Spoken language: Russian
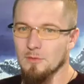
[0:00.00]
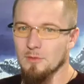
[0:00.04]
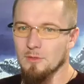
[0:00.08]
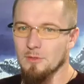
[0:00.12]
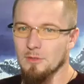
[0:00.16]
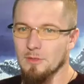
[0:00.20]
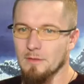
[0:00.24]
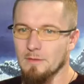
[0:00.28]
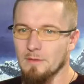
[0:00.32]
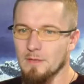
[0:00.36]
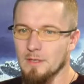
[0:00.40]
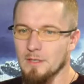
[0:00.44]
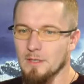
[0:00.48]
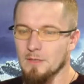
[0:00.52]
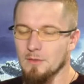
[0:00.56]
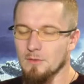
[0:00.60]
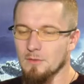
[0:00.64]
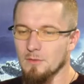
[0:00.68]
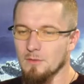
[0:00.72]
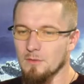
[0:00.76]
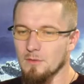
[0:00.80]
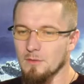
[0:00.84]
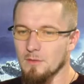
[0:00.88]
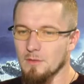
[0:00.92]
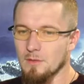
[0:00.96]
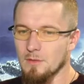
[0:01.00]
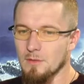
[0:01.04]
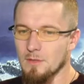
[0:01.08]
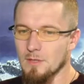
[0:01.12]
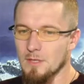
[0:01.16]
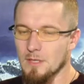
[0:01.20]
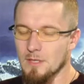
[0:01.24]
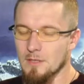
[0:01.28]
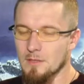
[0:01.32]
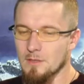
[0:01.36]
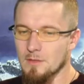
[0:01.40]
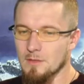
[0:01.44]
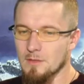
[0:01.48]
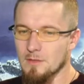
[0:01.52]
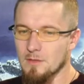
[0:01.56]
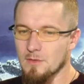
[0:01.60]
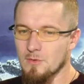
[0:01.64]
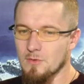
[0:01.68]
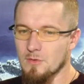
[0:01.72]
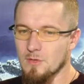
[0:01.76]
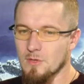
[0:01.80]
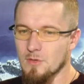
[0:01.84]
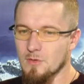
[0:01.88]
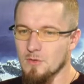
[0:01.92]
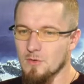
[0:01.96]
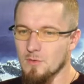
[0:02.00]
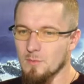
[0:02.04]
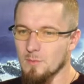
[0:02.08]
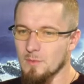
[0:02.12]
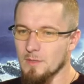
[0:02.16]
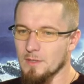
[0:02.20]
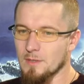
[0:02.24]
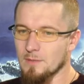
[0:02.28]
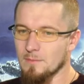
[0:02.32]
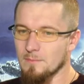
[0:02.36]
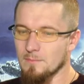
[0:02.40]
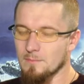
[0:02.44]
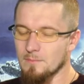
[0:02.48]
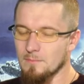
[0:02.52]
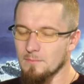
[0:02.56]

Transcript: человек, он не осознает особо